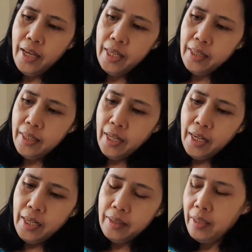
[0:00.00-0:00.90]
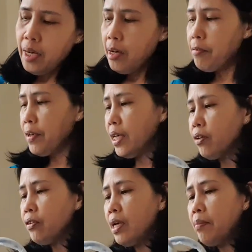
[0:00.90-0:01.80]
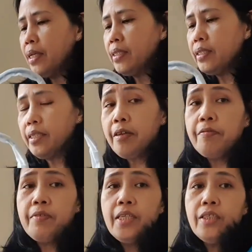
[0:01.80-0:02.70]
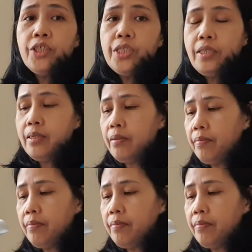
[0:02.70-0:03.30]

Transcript: And then, feeling ko naman safe din siya